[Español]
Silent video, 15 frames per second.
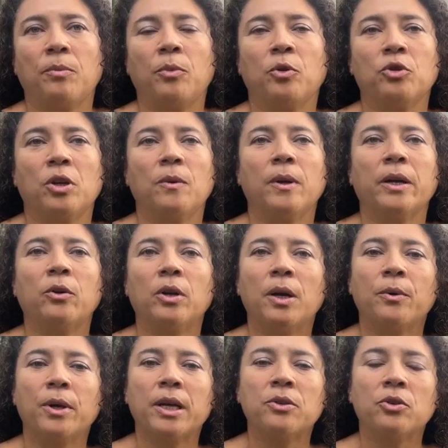de posible
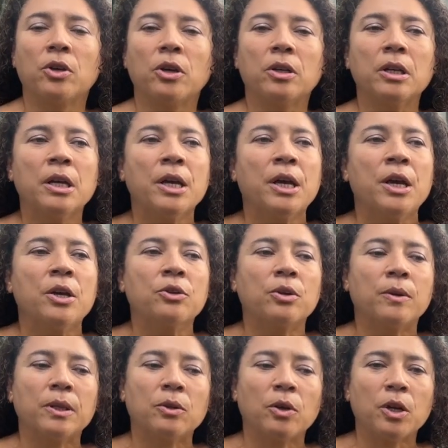colaboración
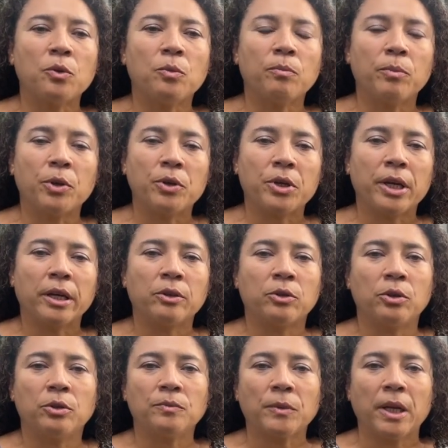sobre todo en un
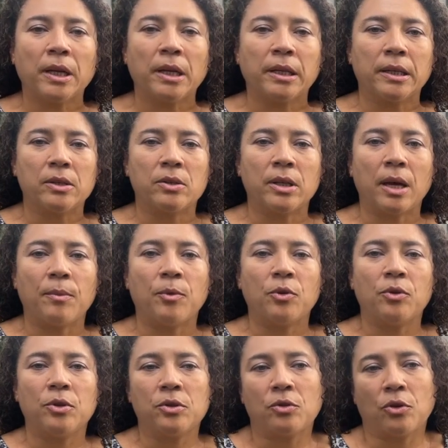proyecto en el que
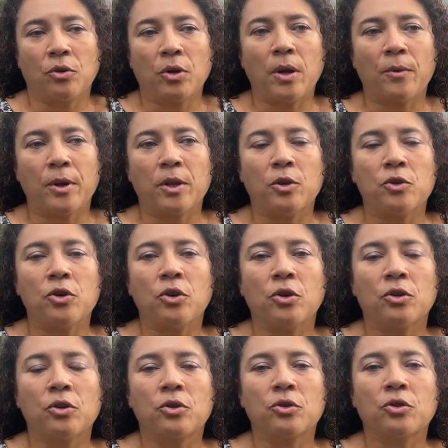estamos, estoy colaborando yo
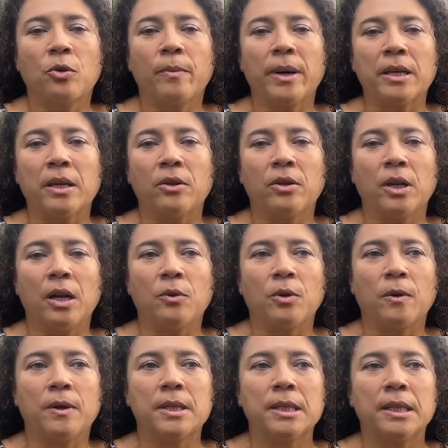con otros compañeros de la
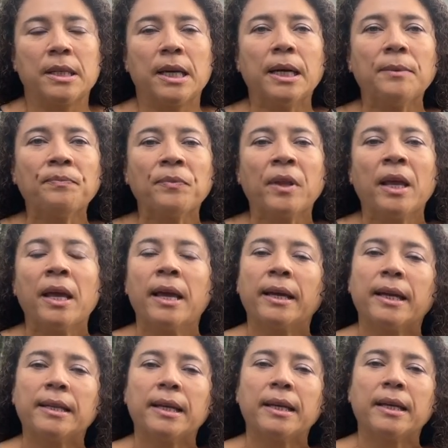universidad,
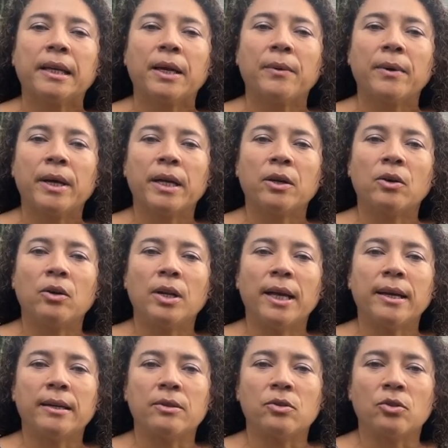que tiene que ver con
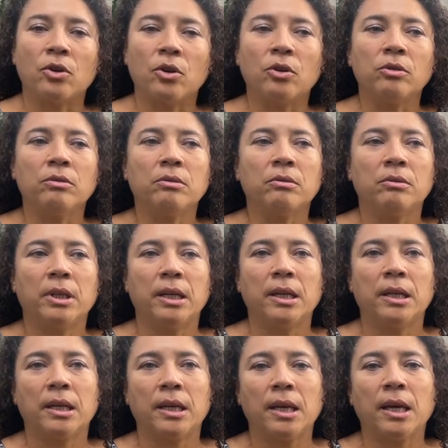la gestión de
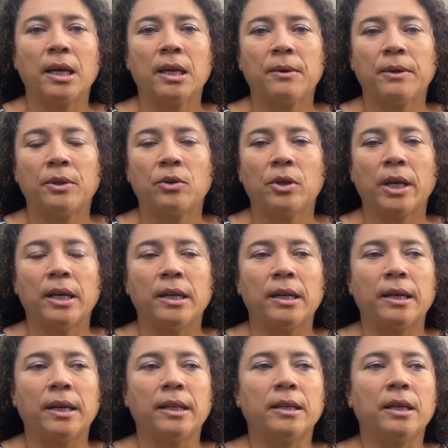energía de vectores
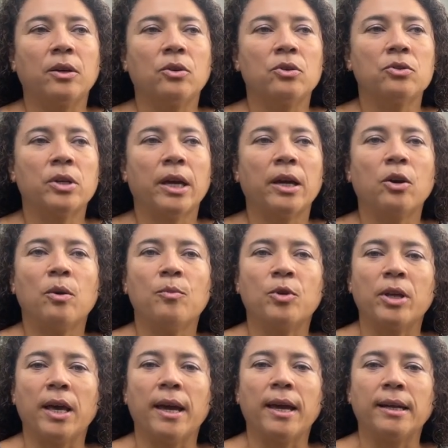energéticos en
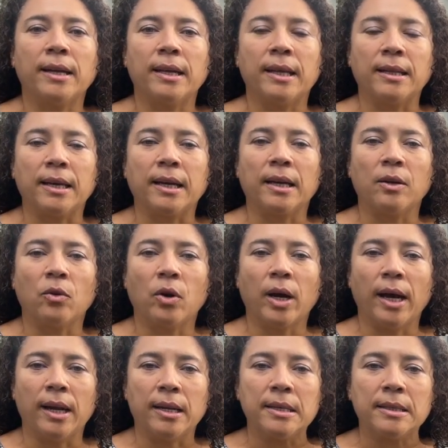comunidades energéticas
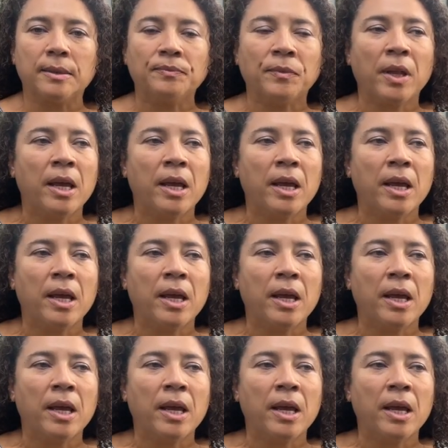locales.